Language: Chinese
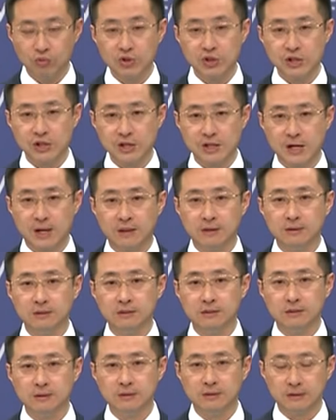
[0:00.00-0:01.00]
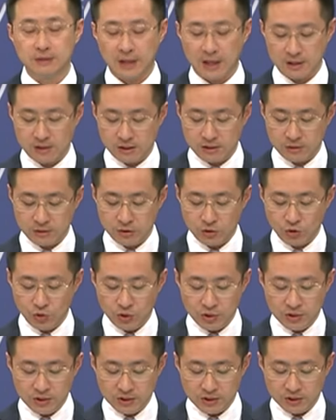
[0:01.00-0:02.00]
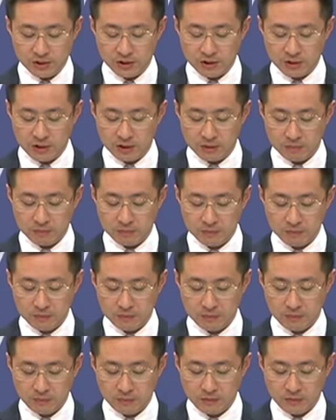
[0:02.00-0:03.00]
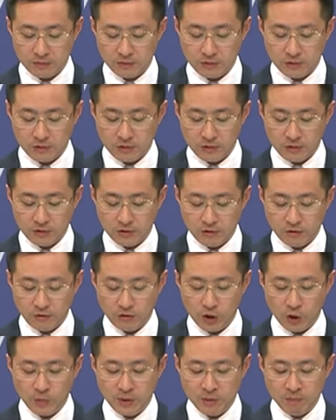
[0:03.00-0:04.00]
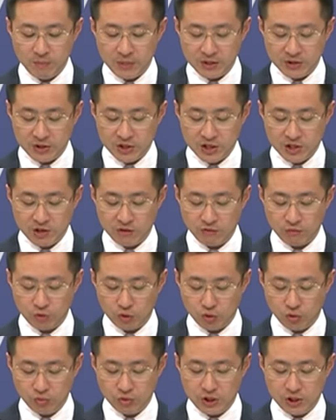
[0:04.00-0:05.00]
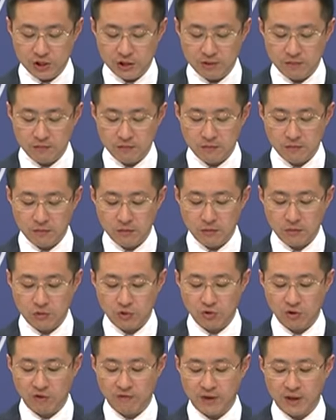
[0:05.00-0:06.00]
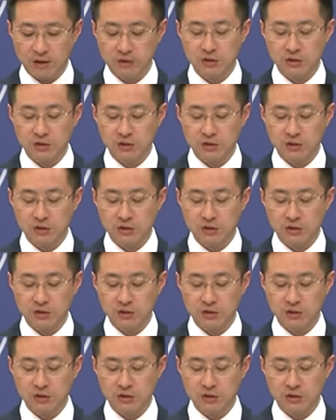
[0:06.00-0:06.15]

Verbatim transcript: 协商，达成君子协定。菲律宾本届政府初期，双方